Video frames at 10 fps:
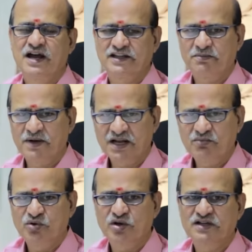அந்த
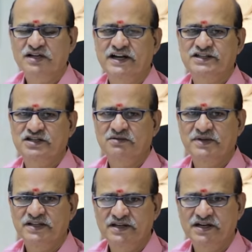பலம் உங்களுக்கு கிடைச்சிடும்
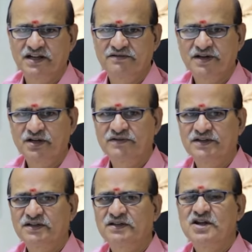எதிரிகளை
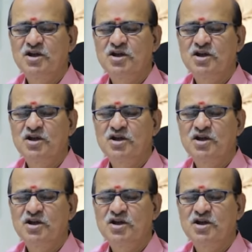வெல்லுவது